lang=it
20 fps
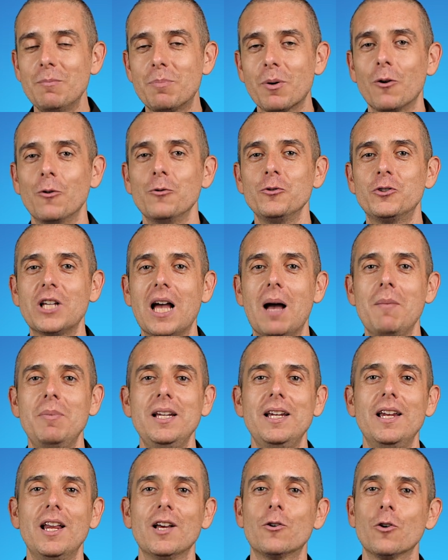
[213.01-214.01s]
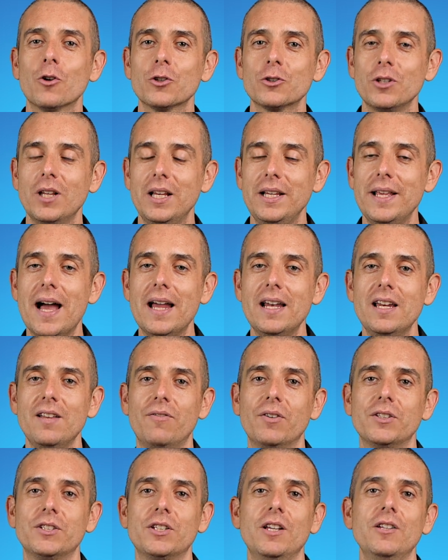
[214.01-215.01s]
impronunciabili nel corso degli anni
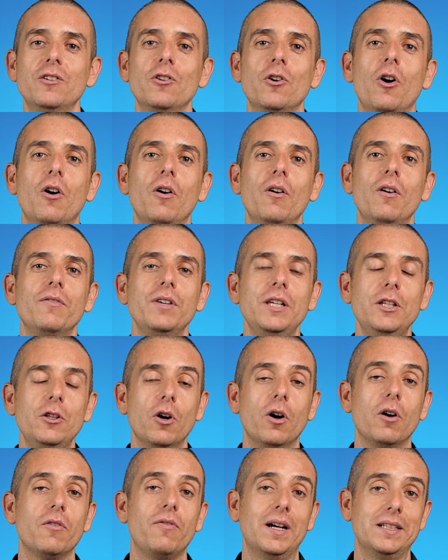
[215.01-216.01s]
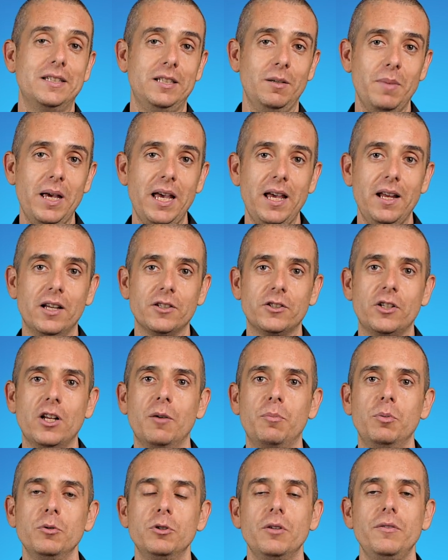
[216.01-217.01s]
facendo video fatti bene sia
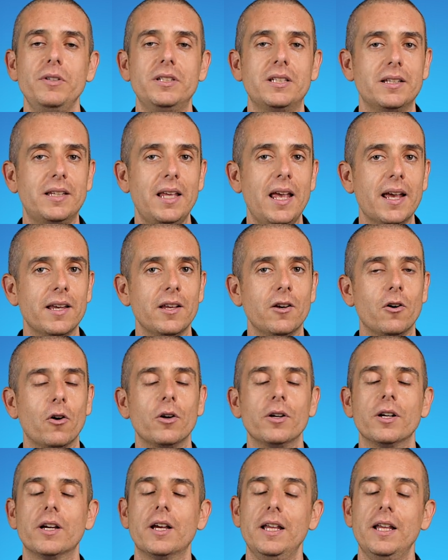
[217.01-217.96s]
dal punto di vista tecnico